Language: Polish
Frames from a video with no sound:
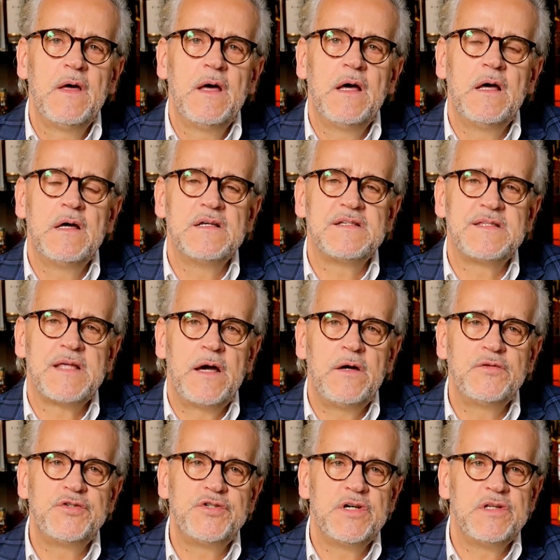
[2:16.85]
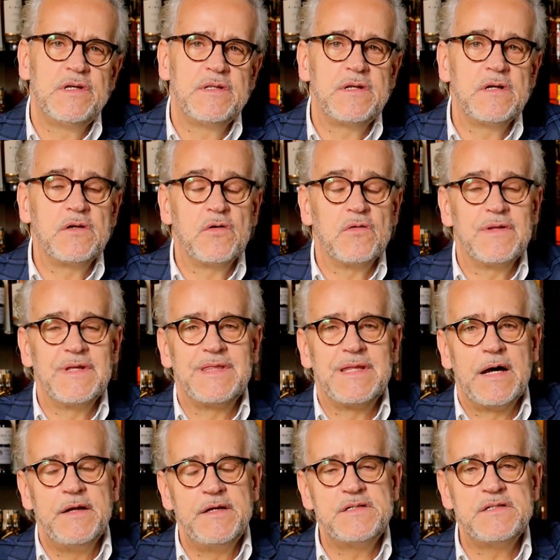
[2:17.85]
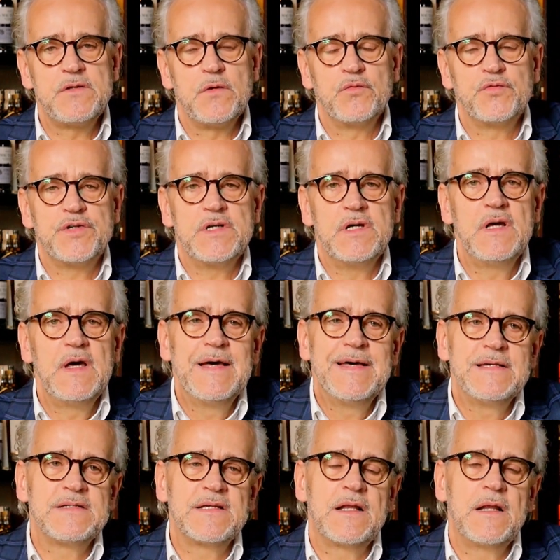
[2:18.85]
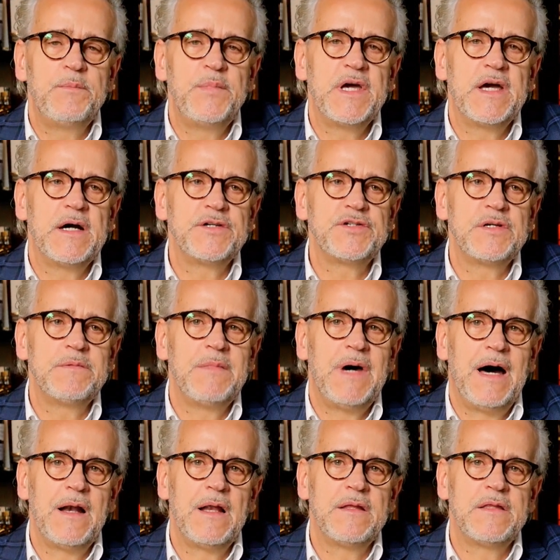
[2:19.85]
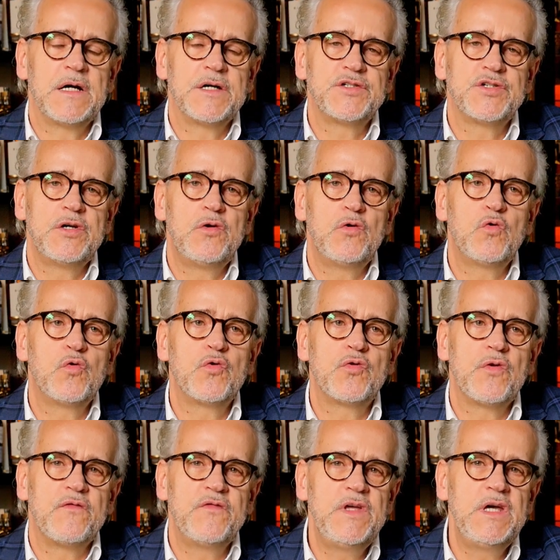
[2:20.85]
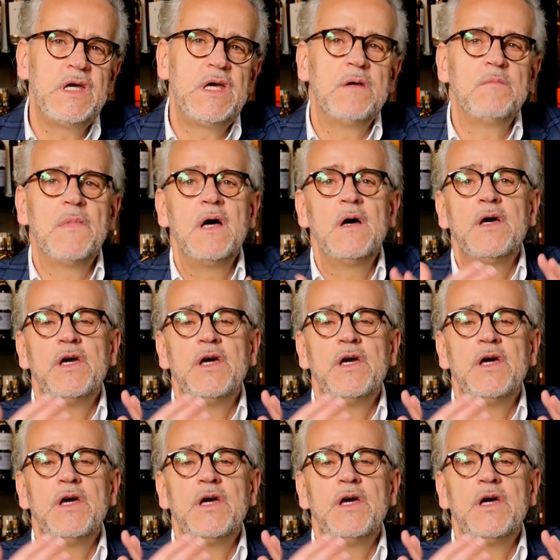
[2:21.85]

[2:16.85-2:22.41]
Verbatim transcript: e, stając się nie tylko detalistą czy sklepikarzem, ale także i hurtownikiem,